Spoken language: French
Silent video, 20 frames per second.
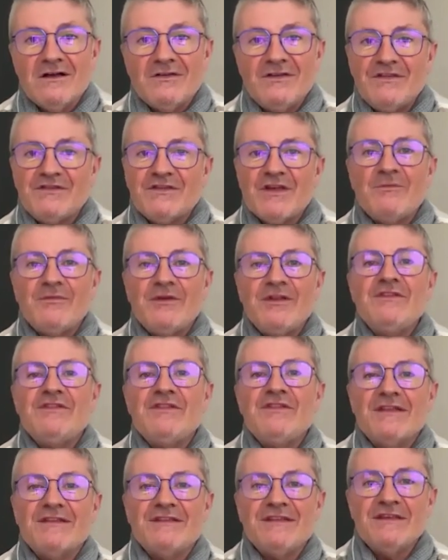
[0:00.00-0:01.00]
des simples
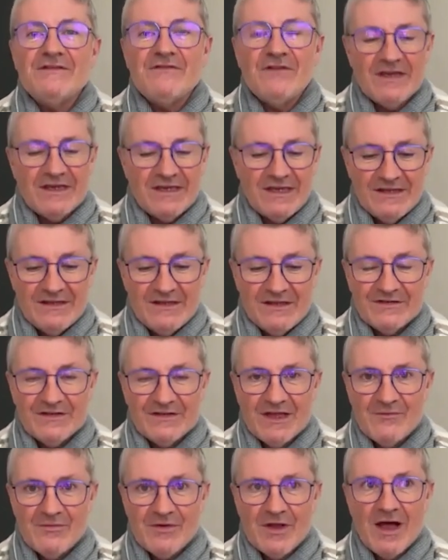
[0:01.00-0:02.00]
initiatives et des
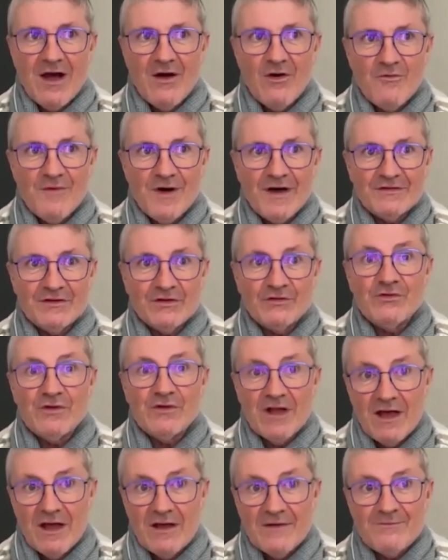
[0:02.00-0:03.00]
simples arrobas. En tout
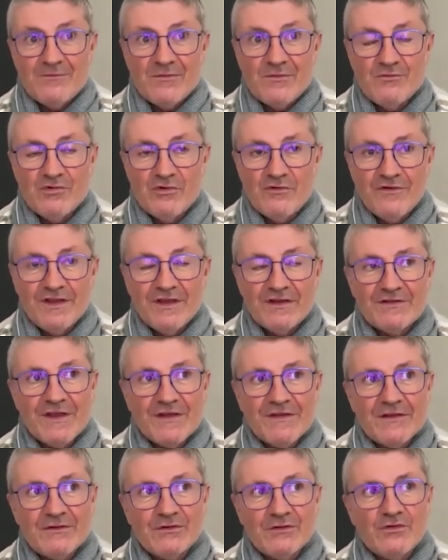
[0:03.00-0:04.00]
cas, pour finir
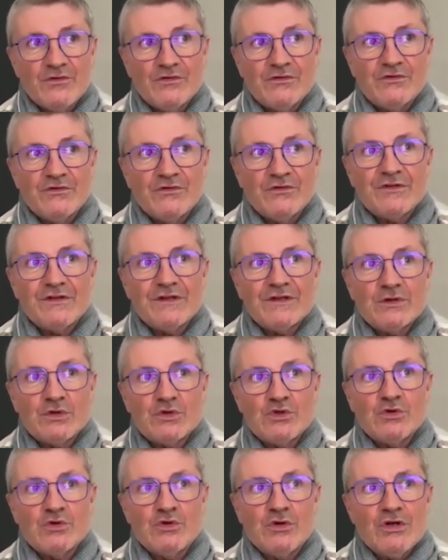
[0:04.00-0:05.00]
cette introduction, c'est que
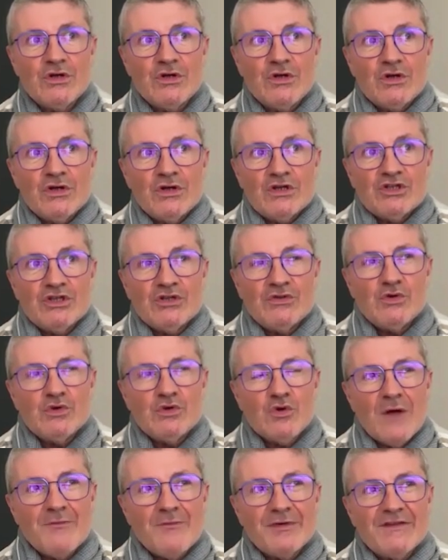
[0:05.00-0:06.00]
je, j'ai
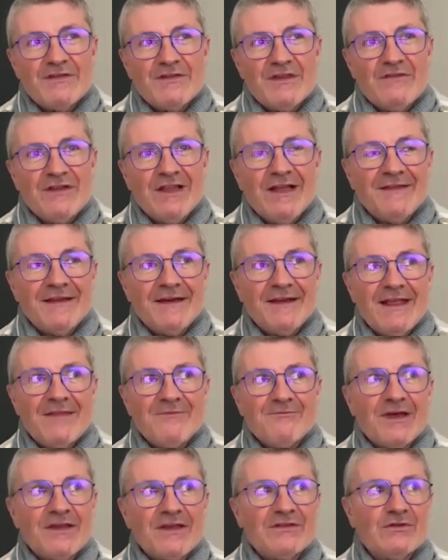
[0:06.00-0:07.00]
toujours apprécié Ville
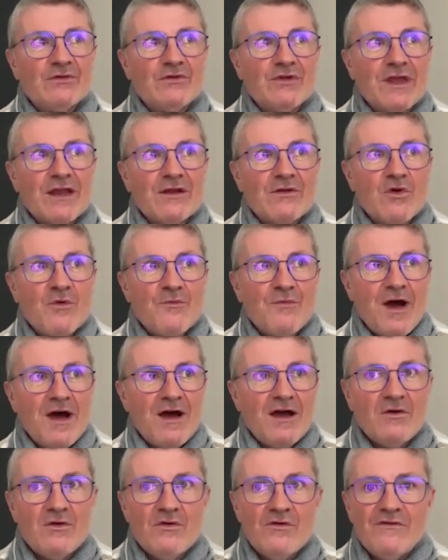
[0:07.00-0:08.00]
Internet parce que quelque
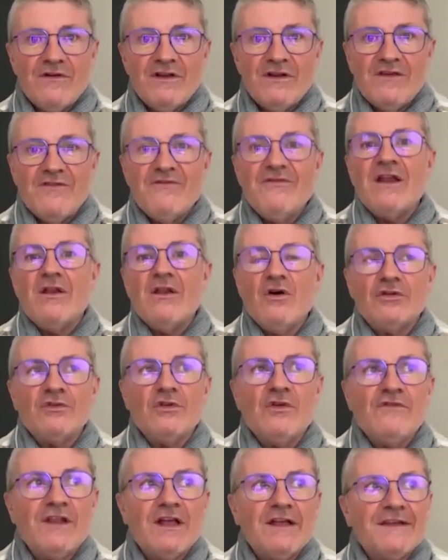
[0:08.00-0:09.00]
part, les valeurs
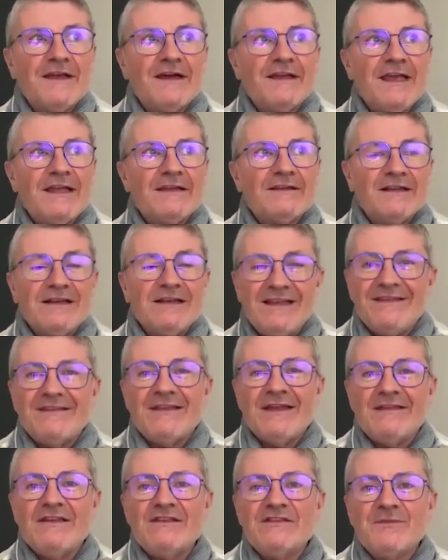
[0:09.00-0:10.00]
de Ville Internet,
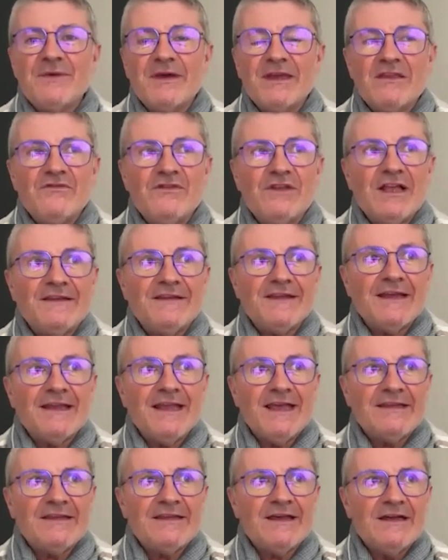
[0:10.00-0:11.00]
l'état d'esprit de Ville
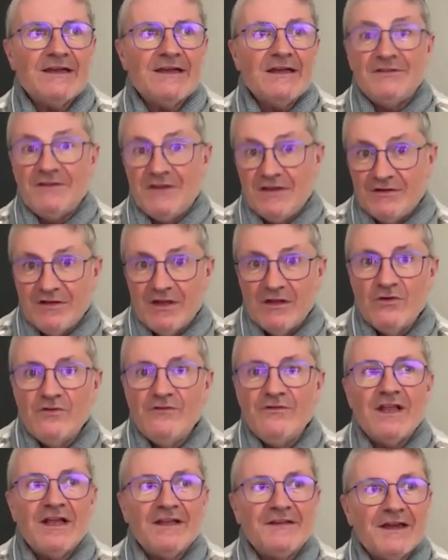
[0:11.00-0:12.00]
Internet, des élus de
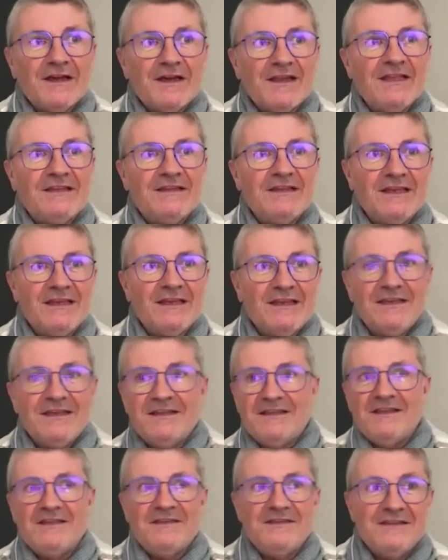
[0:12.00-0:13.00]
Ville Internet
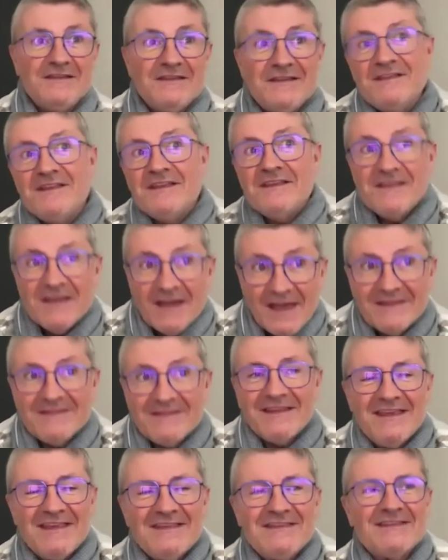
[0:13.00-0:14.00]
et des,
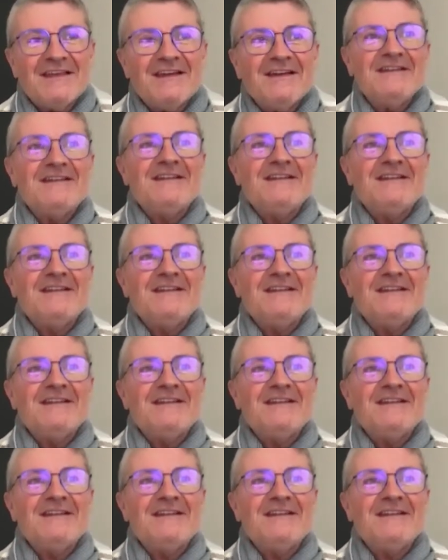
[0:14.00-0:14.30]
directrices,